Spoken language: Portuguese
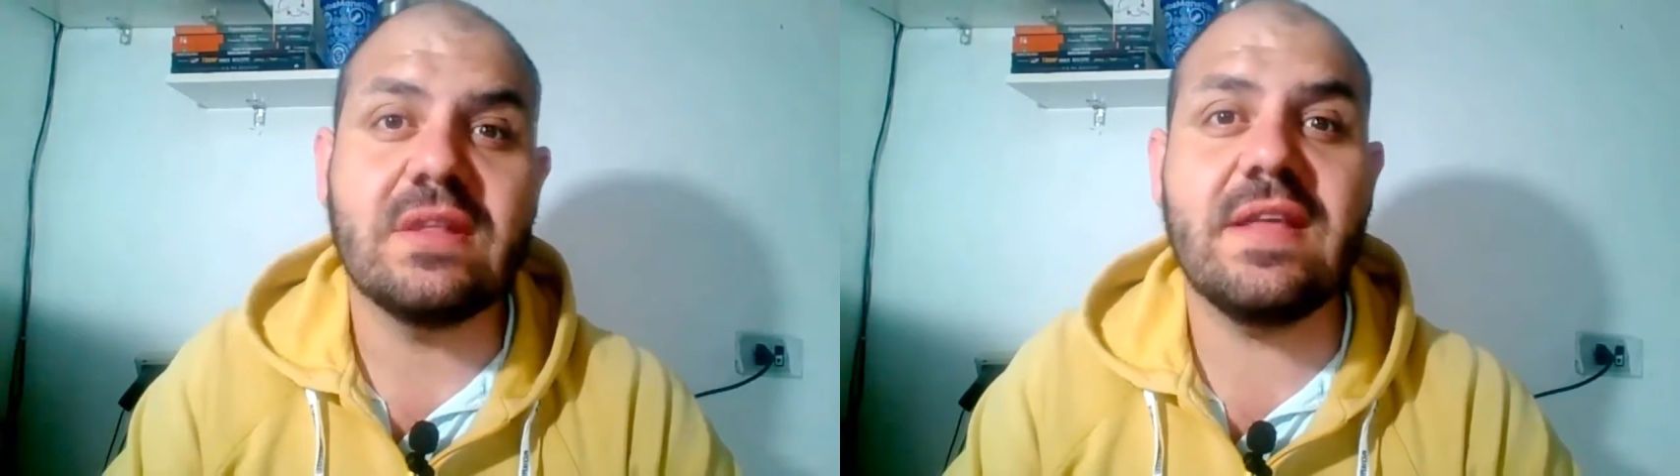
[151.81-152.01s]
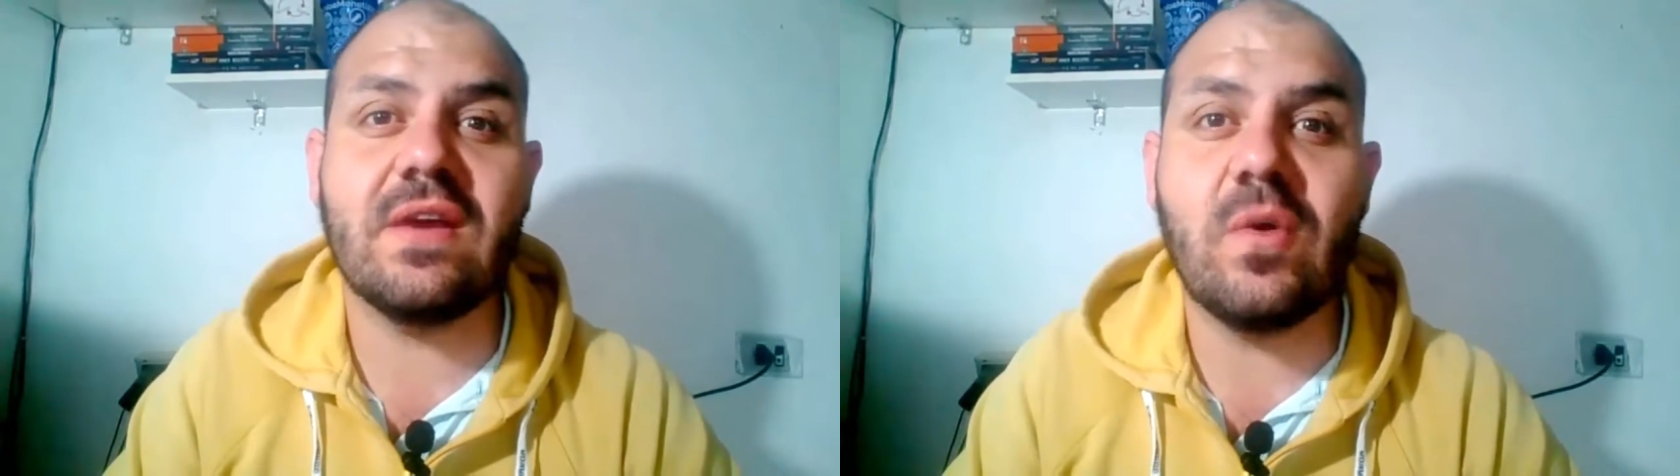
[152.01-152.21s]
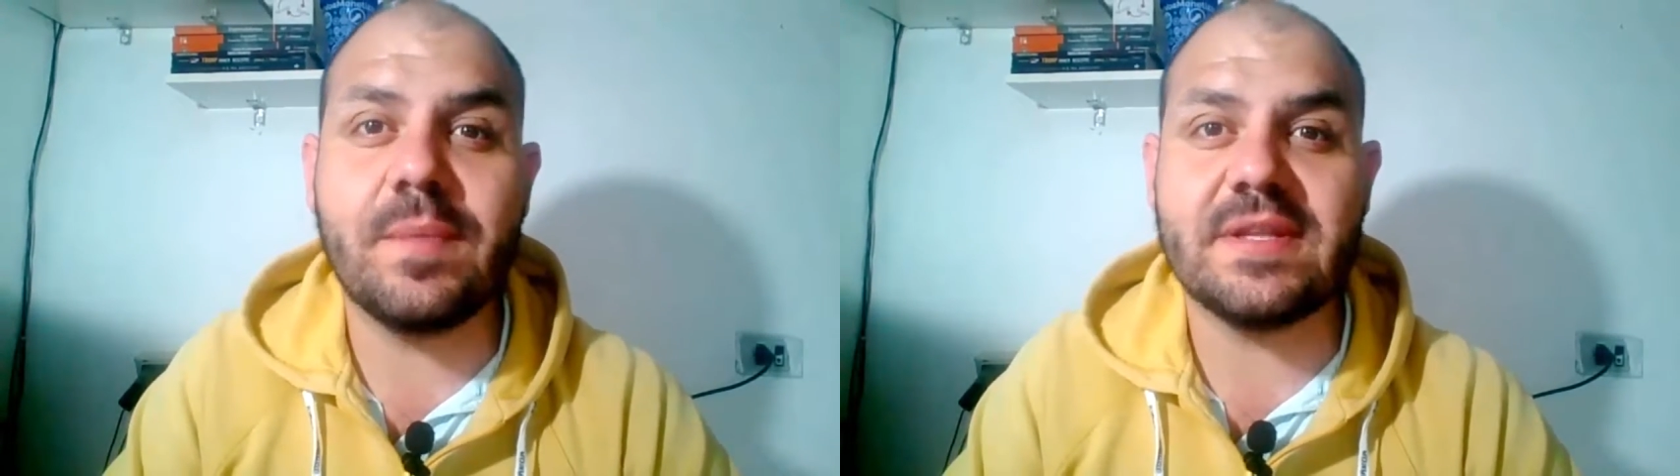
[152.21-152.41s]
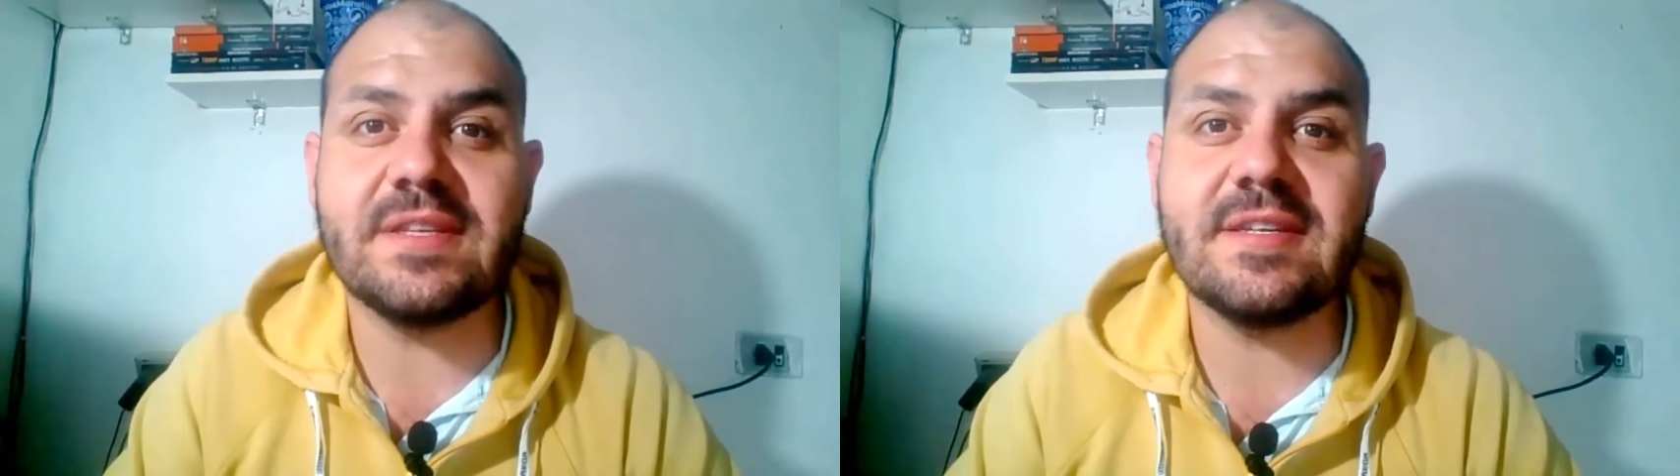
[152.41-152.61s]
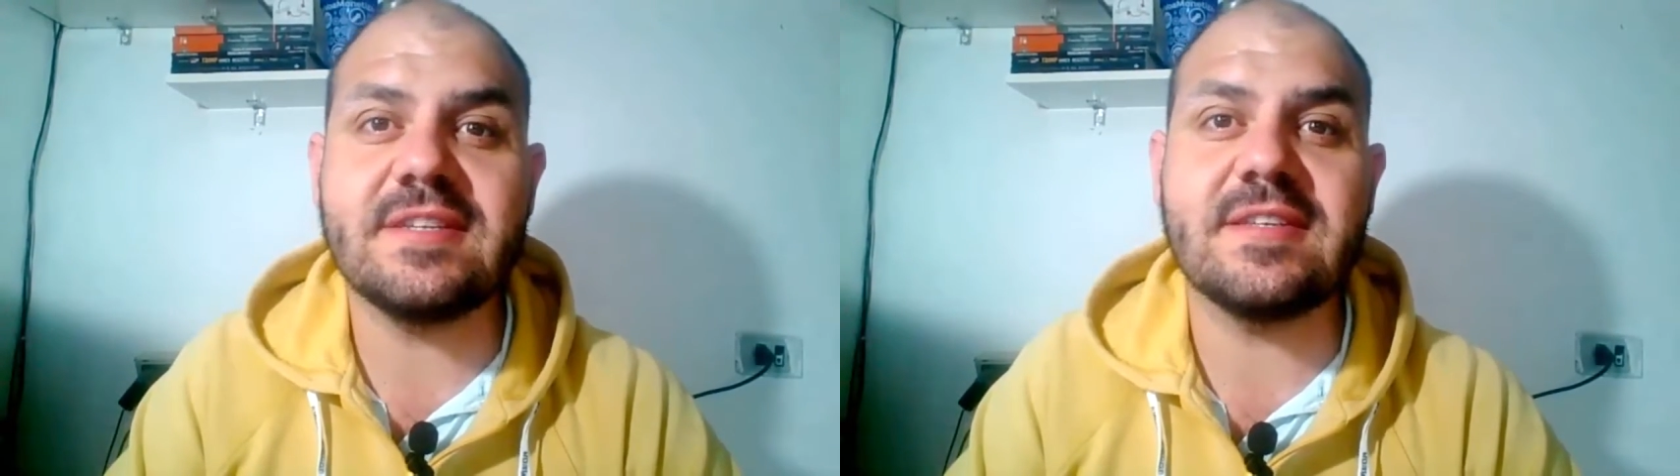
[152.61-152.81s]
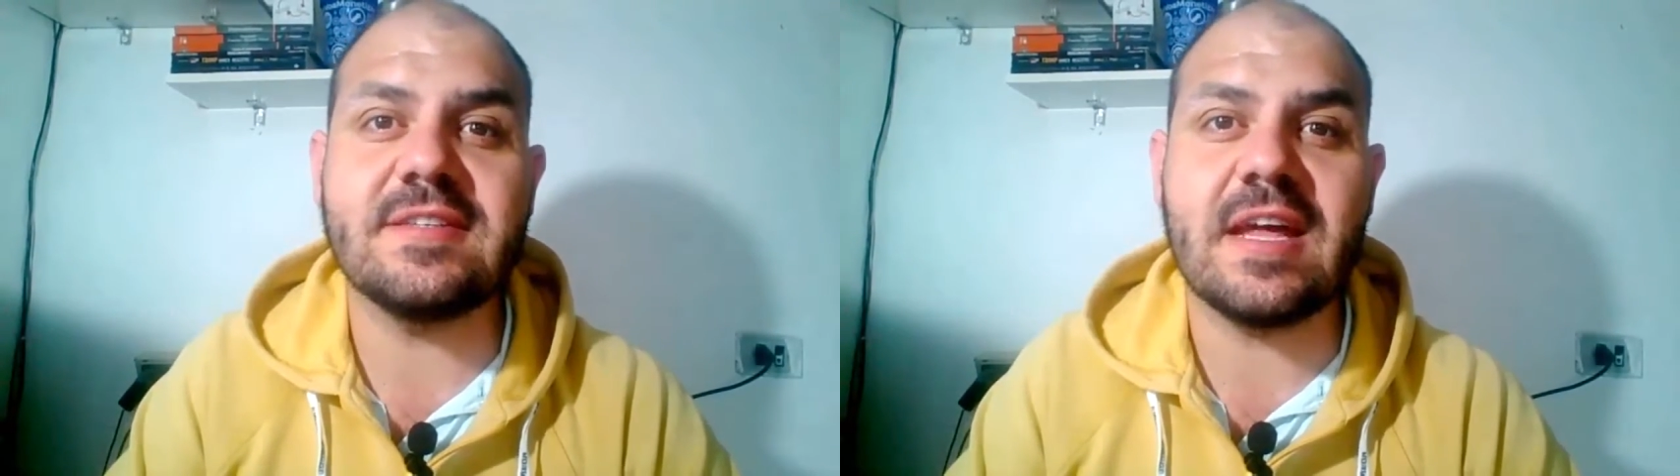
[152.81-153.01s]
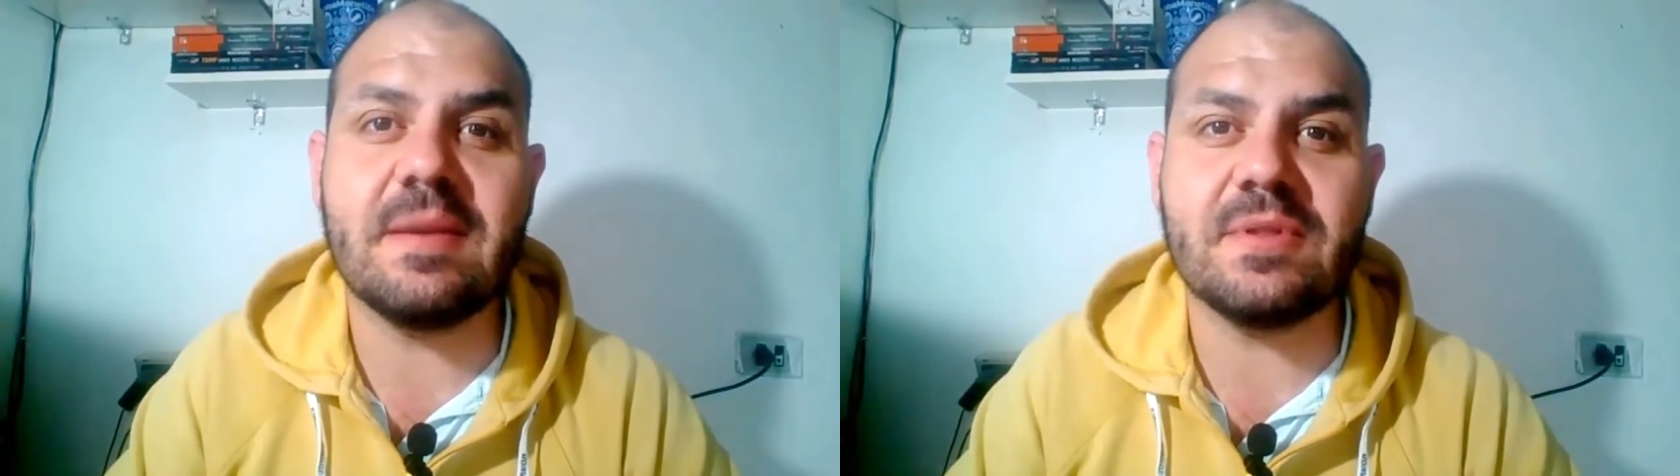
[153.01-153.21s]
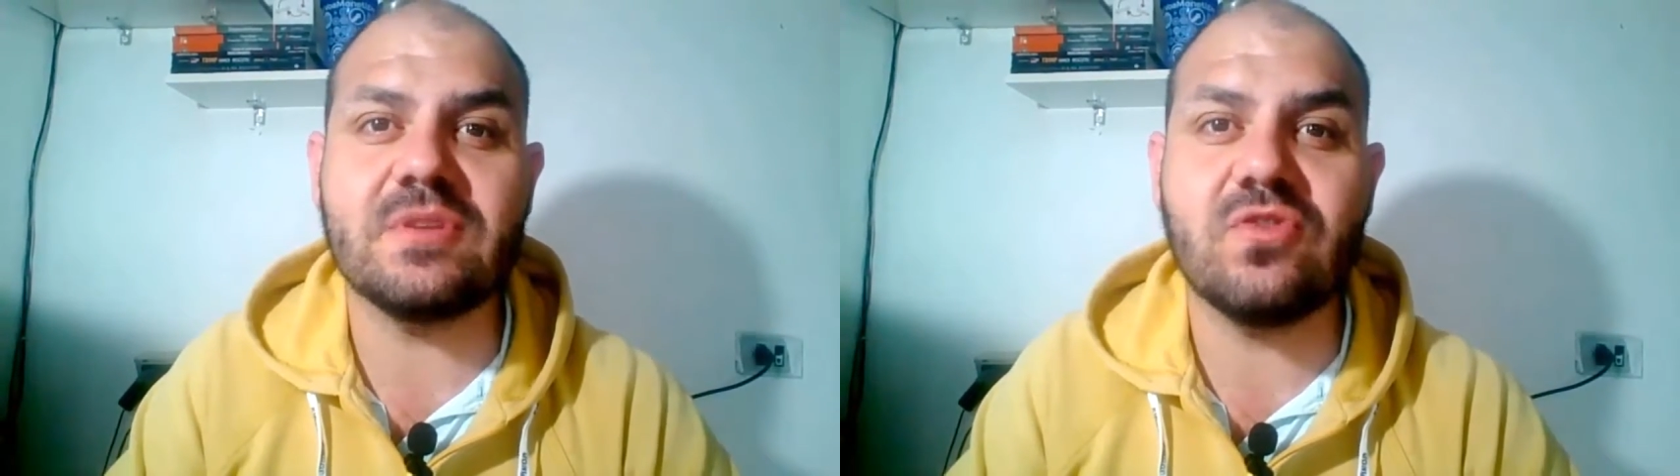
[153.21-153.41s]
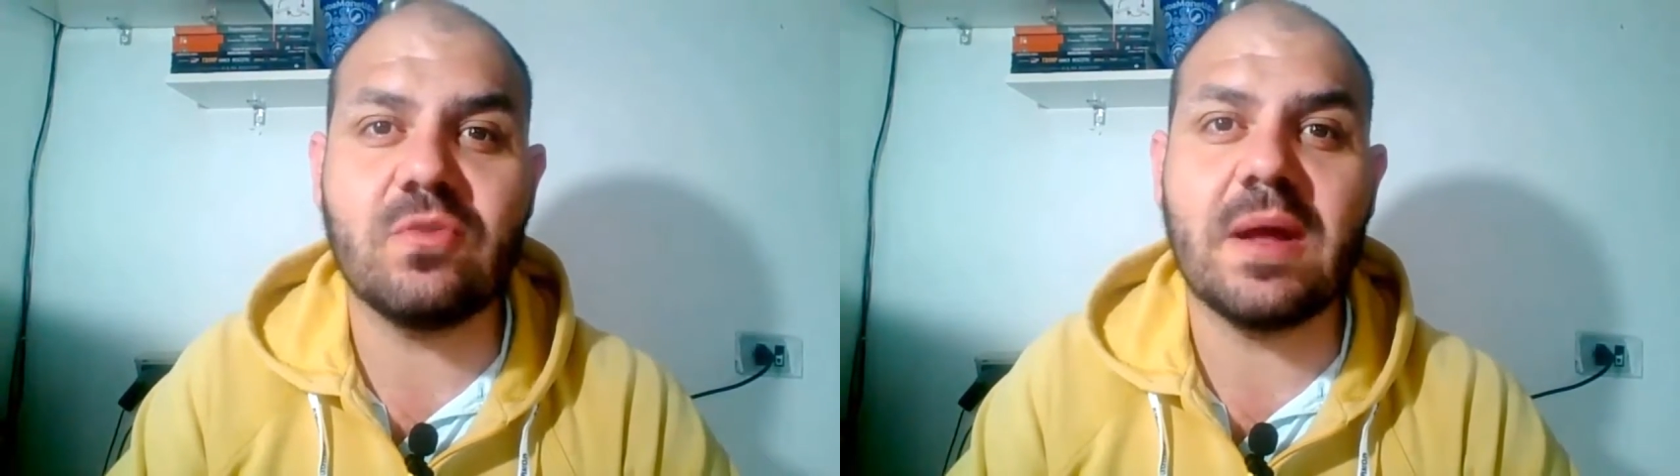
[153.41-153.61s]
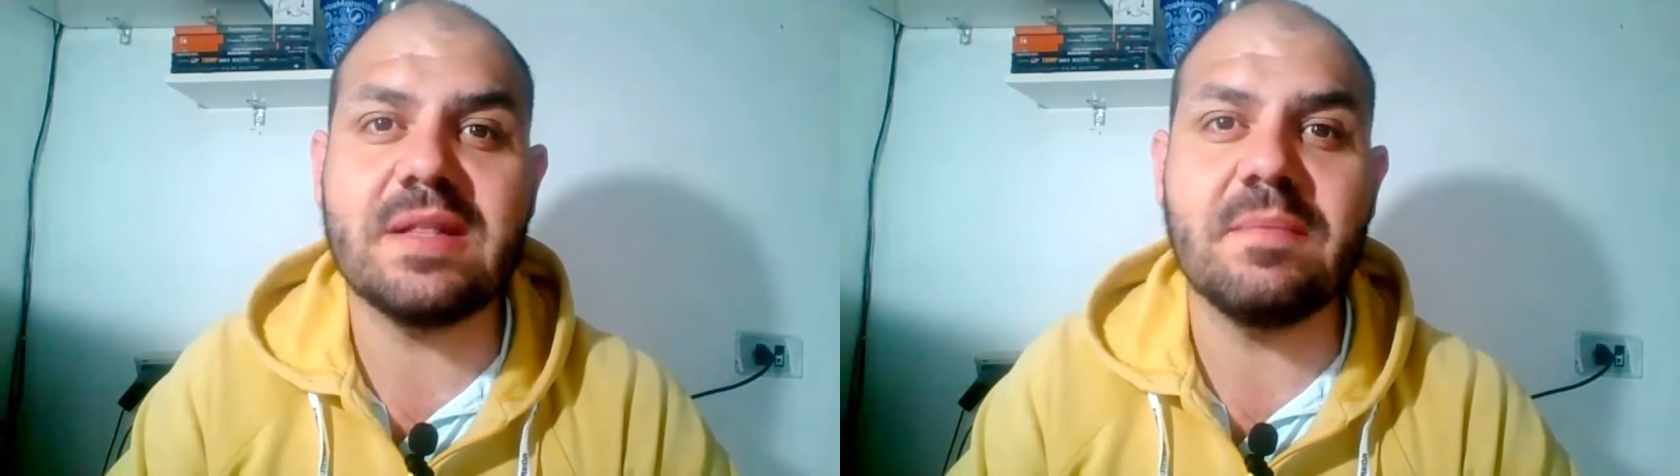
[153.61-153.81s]
tem a competência necessária para
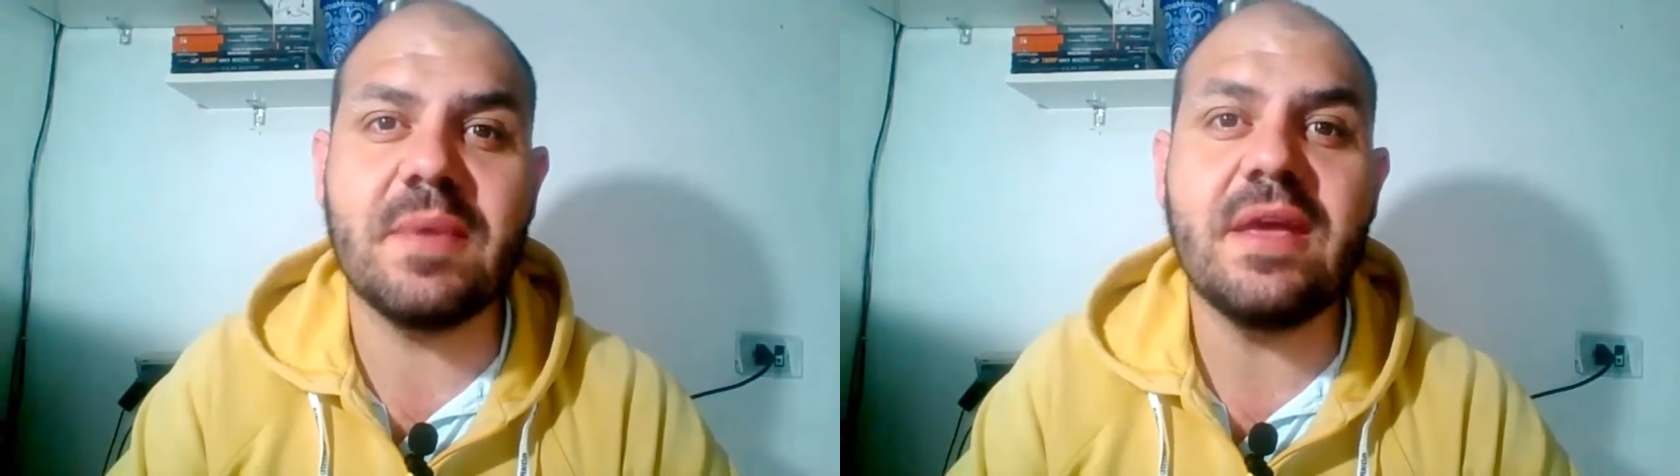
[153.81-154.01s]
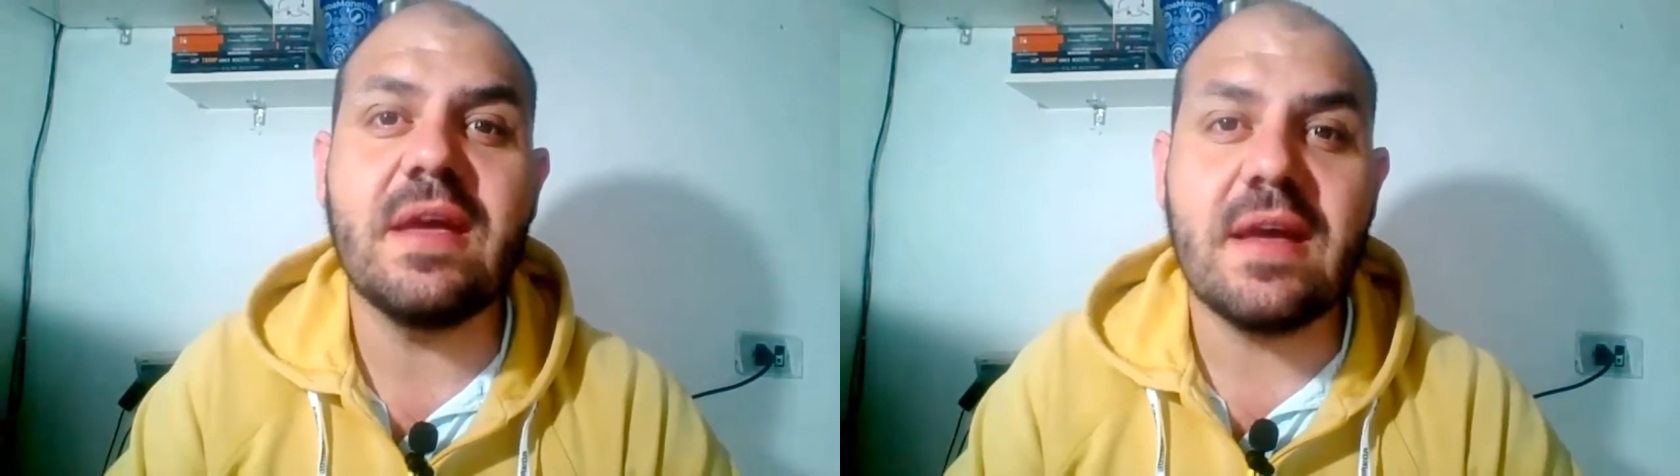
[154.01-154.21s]
transformar também